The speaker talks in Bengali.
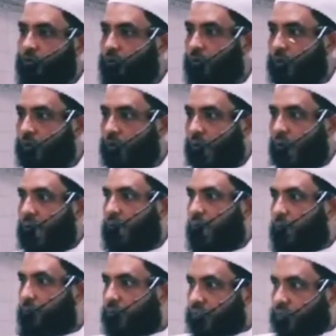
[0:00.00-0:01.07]
গেল আর
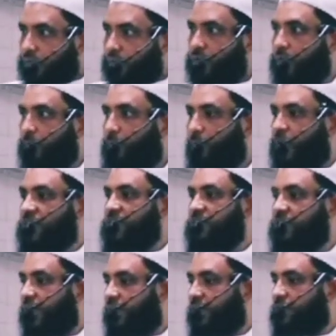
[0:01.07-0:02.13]
আমাদের মধ্যে
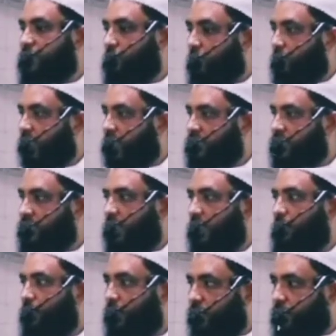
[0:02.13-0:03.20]
পরেহেজগার কিছু লোক আছে
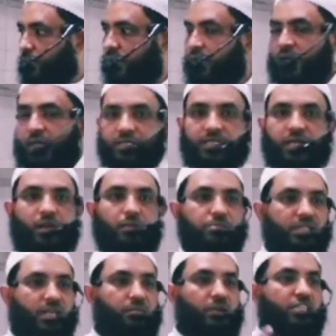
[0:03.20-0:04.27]
যারা মনে করি যে
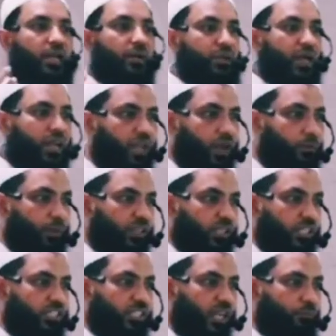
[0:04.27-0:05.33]
রমজান মাসে আমি আল্লাহর
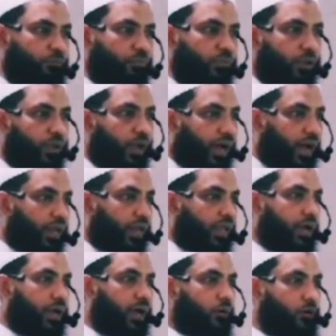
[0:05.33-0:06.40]
বান্দা ছিলাম
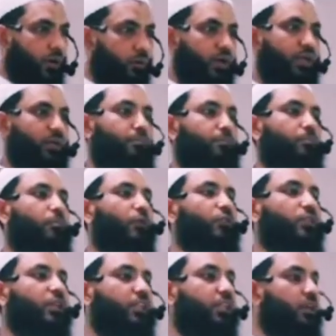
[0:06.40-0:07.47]
আল্লাহ এখন আমাকে
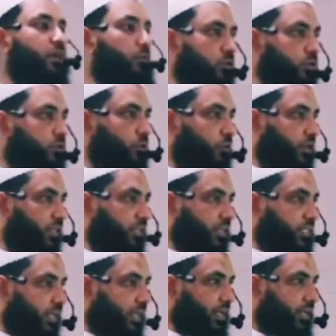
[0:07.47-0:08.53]
বন্দিগি থেকে মুক্ত করে
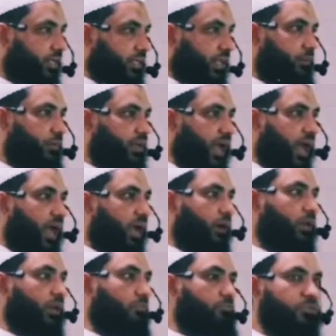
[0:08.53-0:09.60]
দিয়েছে তার মানে
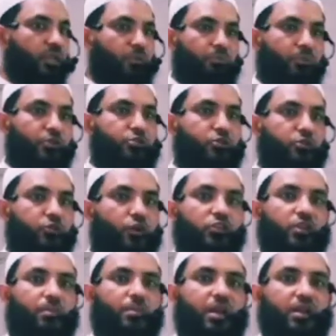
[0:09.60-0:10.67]
আগামী রমজান পর্যন্ত
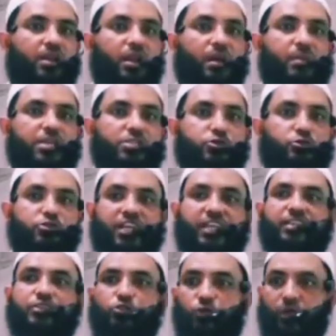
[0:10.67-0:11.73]
হয়তো আমার নামাজ রোজা
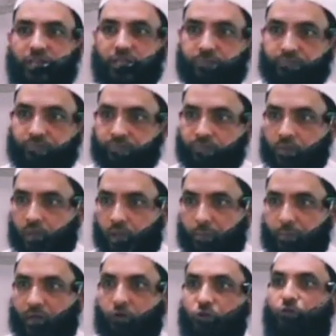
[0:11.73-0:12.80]
কিচ্ছু নাই
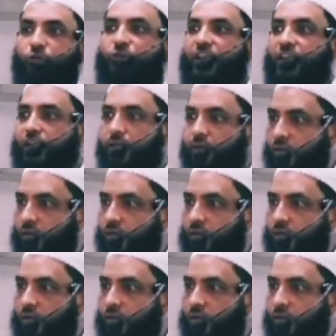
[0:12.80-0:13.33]
আমি এখন ফ্রি